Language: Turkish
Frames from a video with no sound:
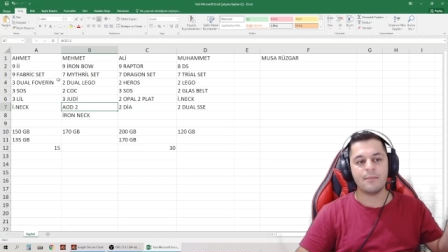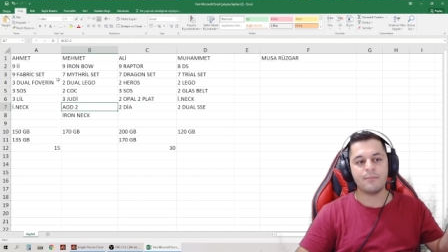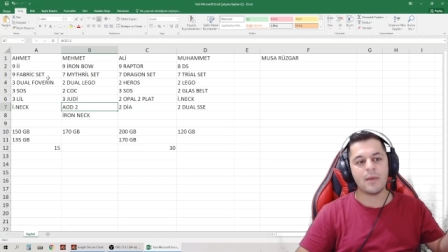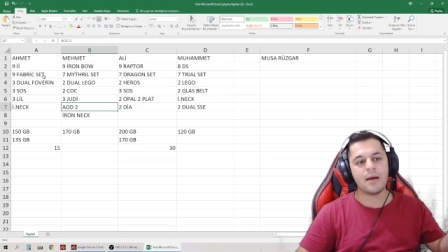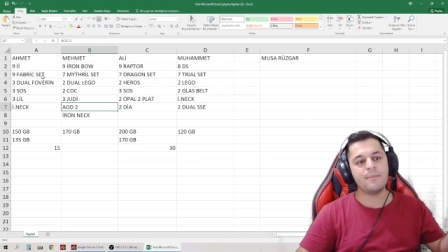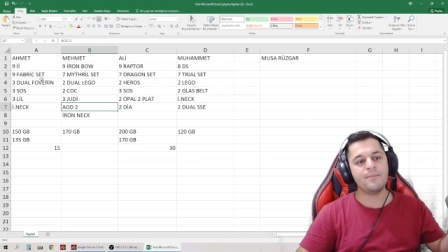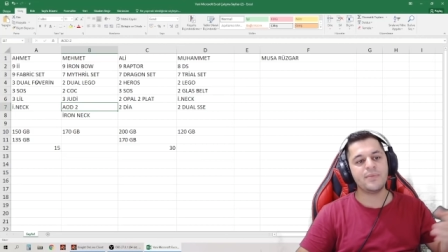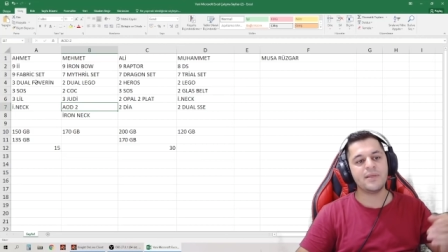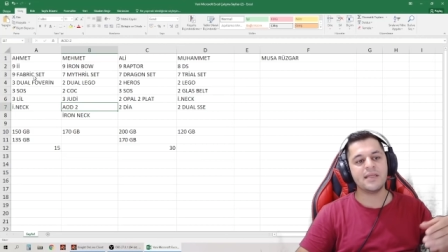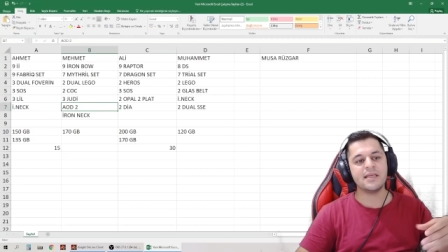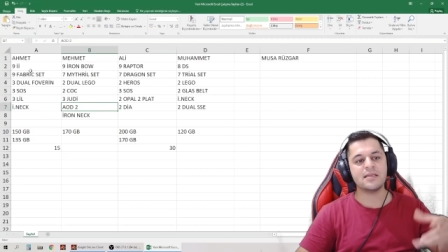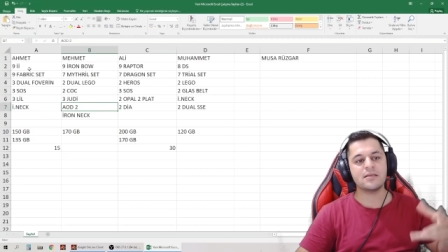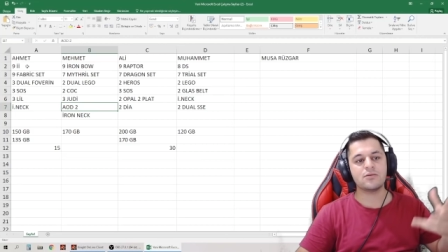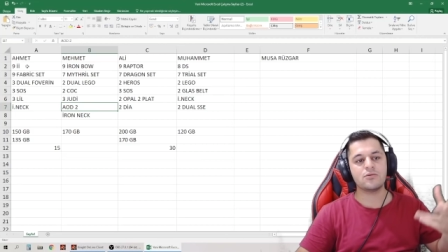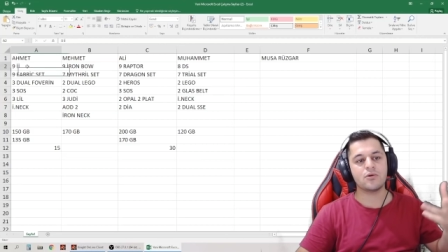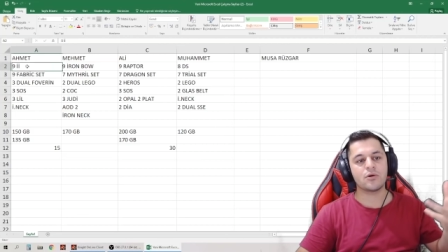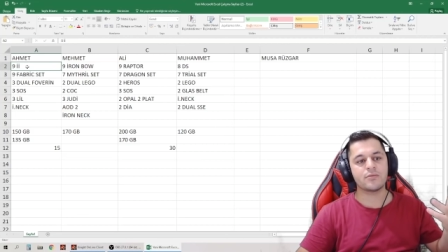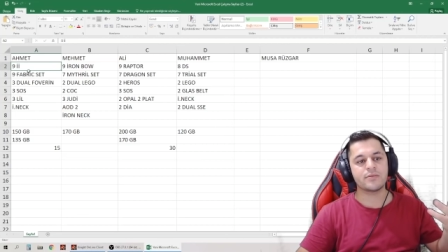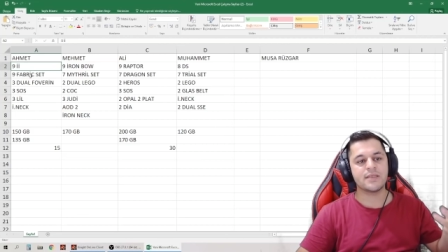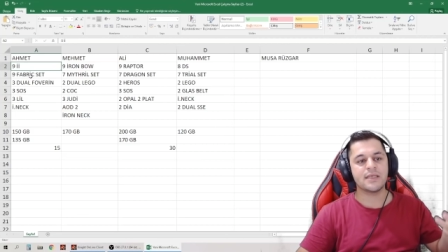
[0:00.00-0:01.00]
Ben Pire
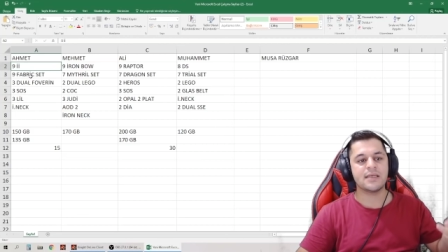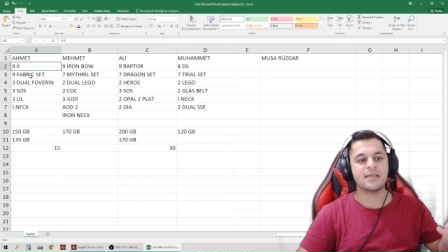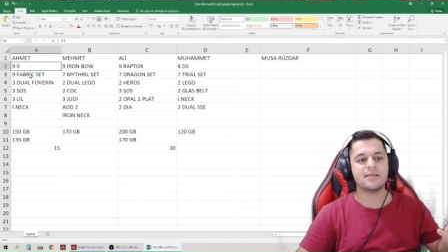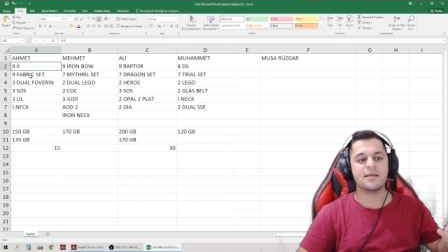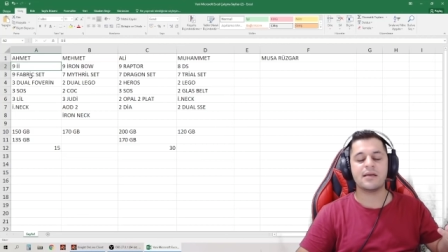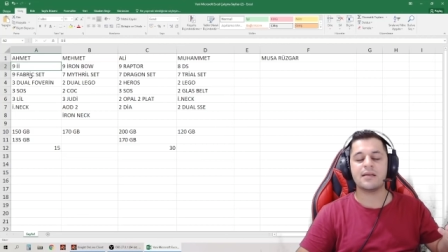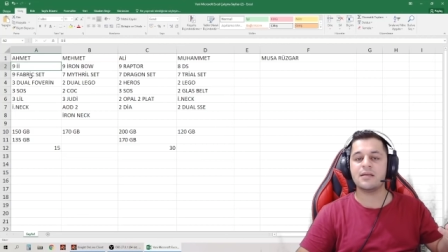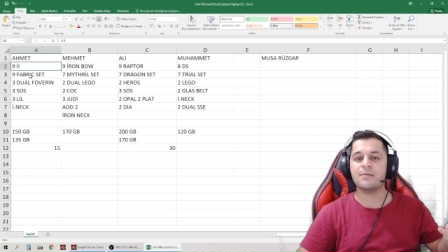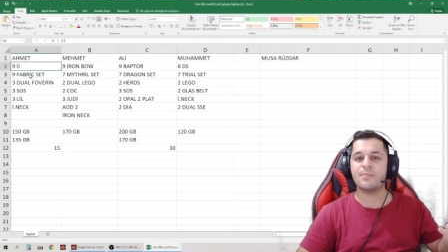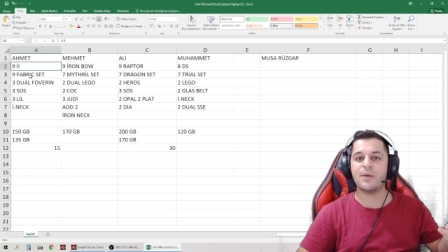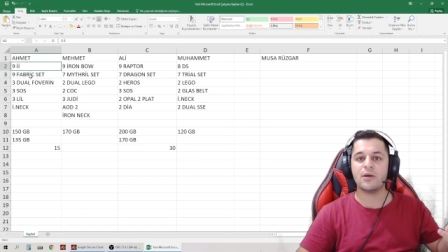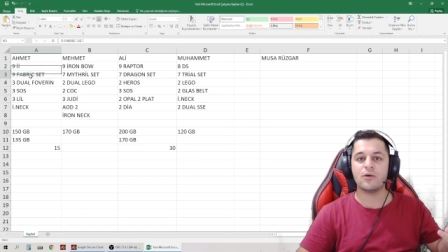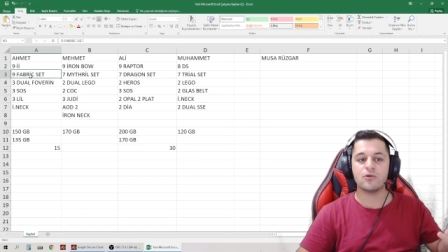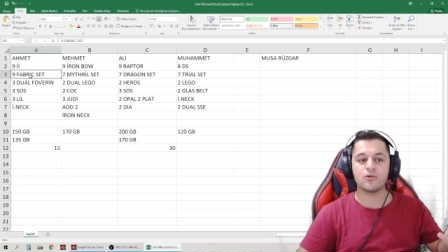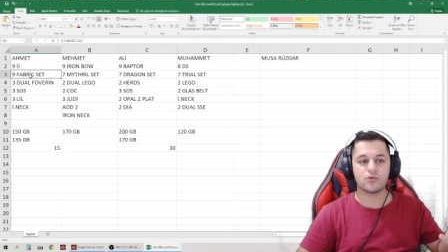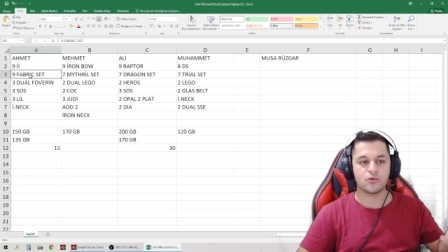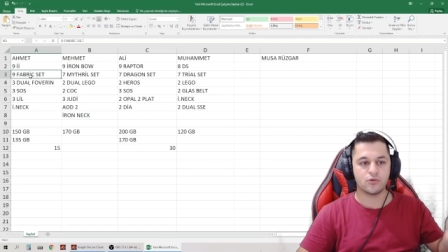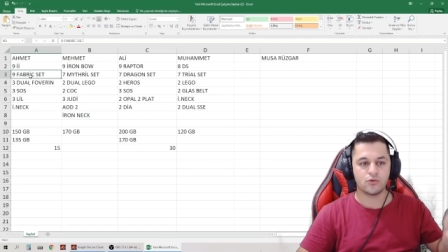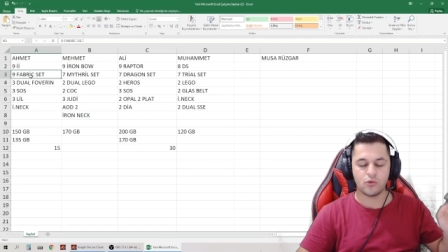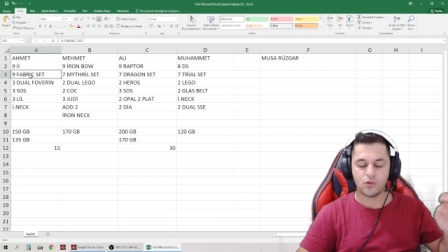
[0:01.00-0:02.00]
istiyorum. 8 Iron İpek
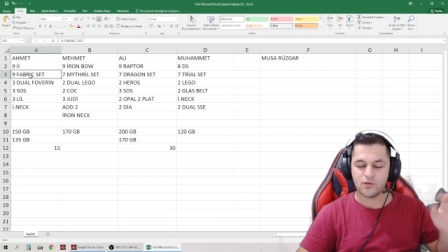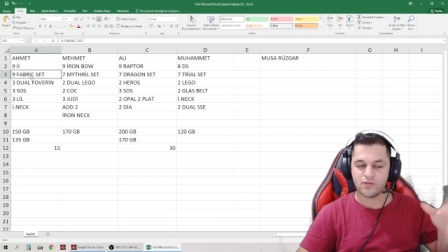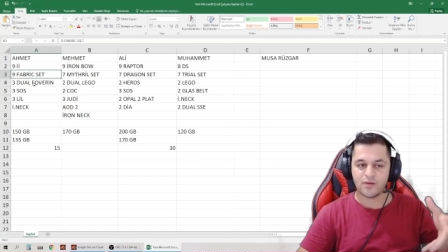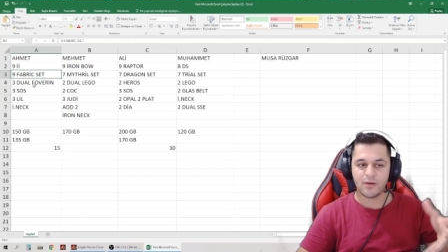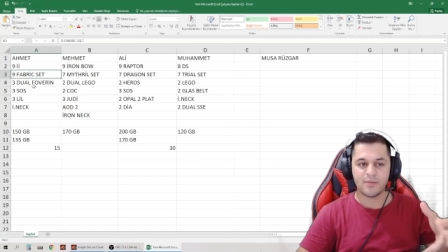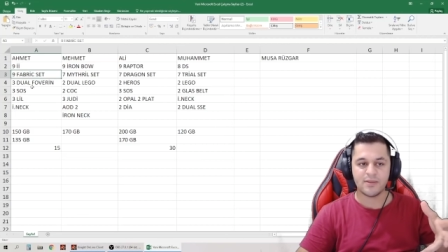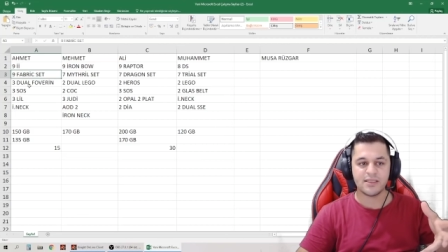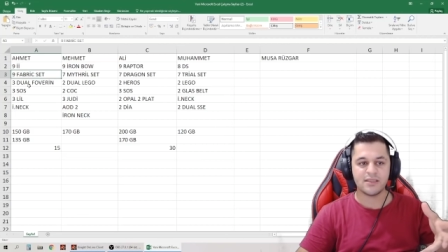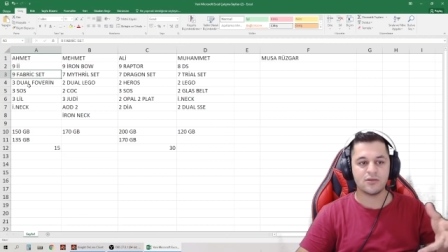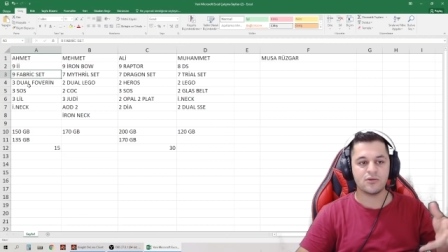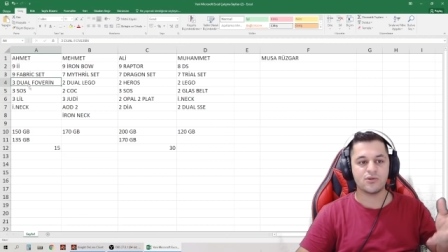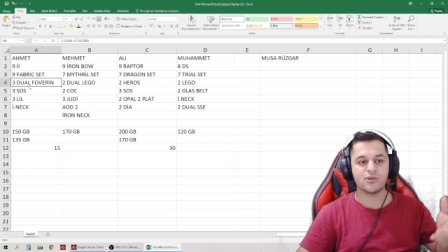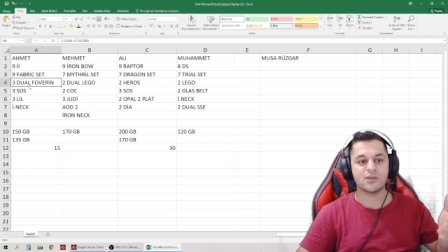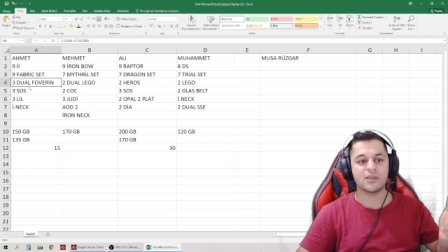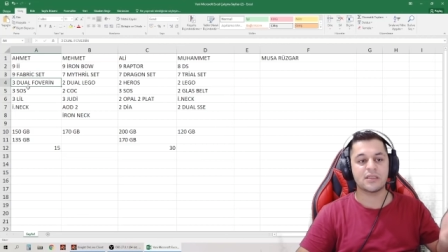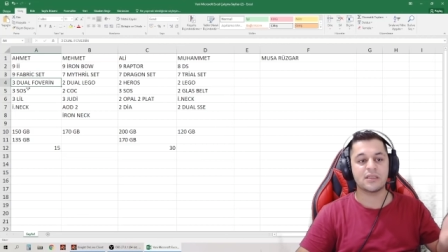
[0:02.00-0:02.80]
olsun. 9 Fabrikste olsun.